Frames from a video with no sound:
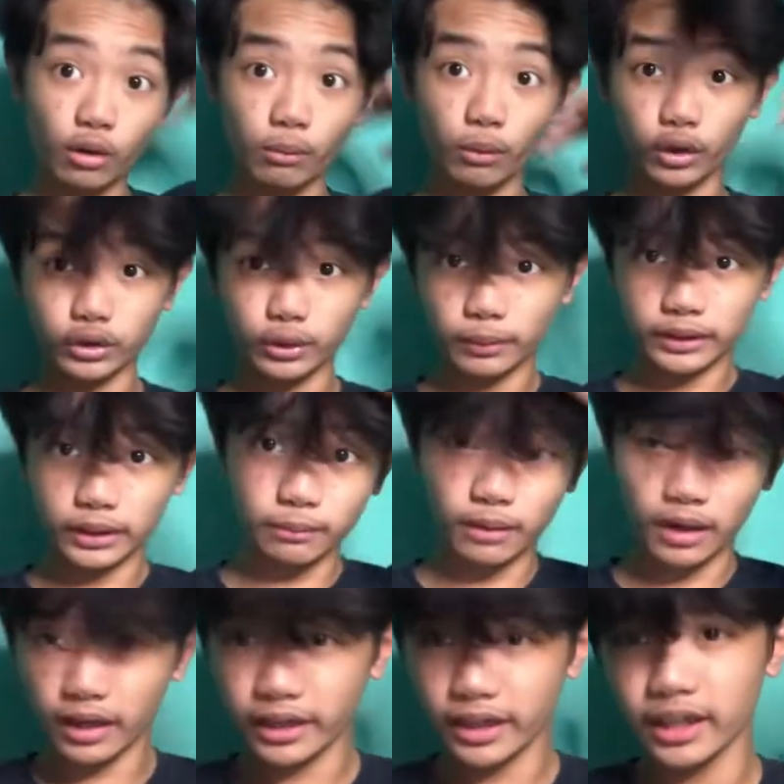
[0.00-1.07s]
ako order pati
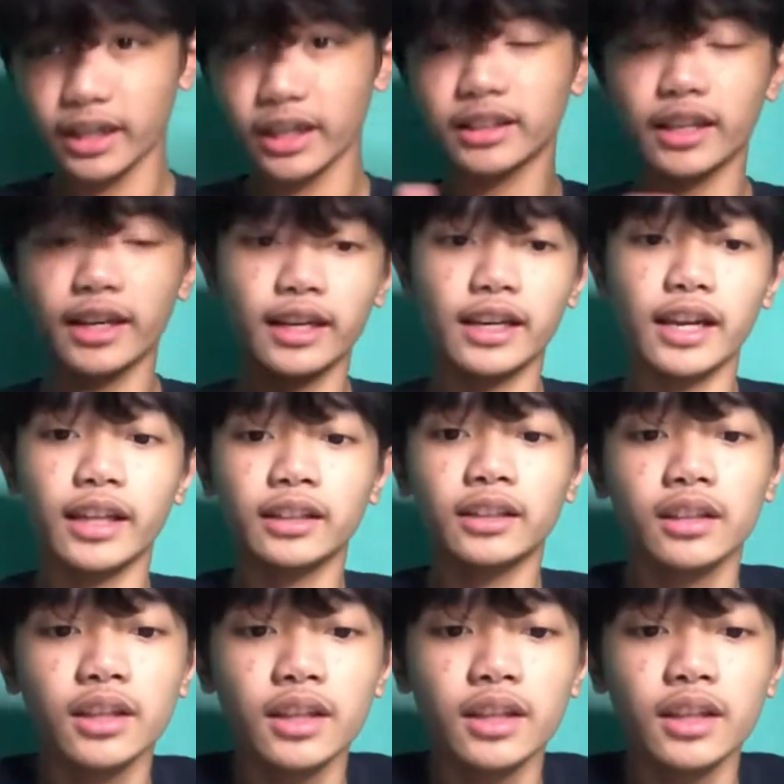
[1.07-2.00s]
mga ring light, ring light.